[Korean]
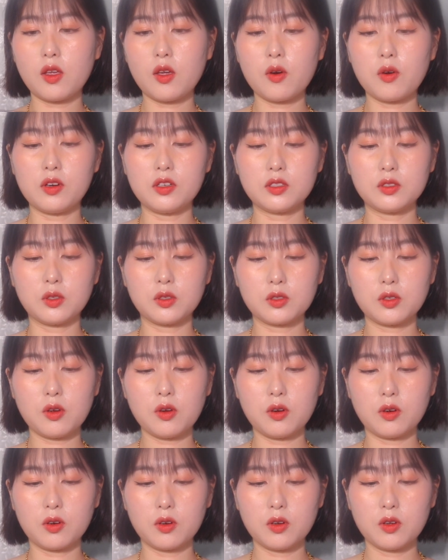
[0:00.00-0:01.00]
되어
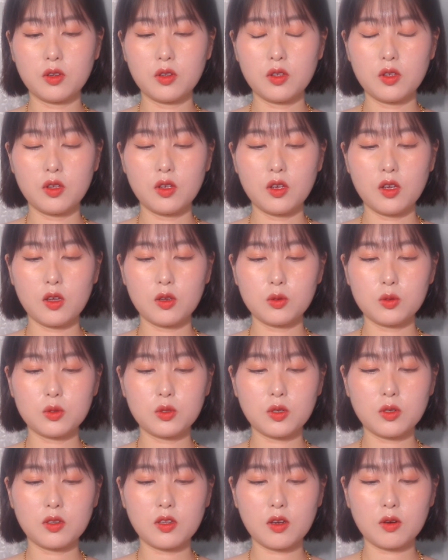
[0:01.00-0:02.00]
있어서
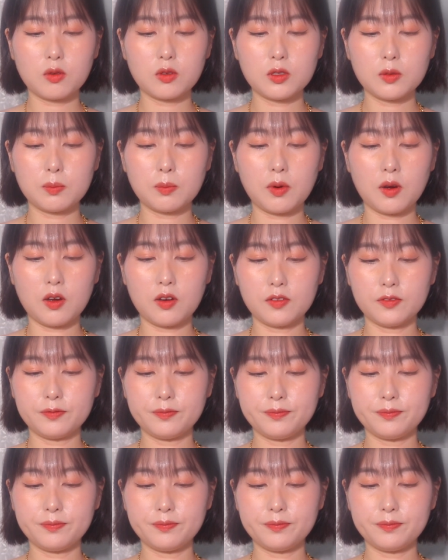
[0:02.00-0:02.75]
추천하고 싶어요.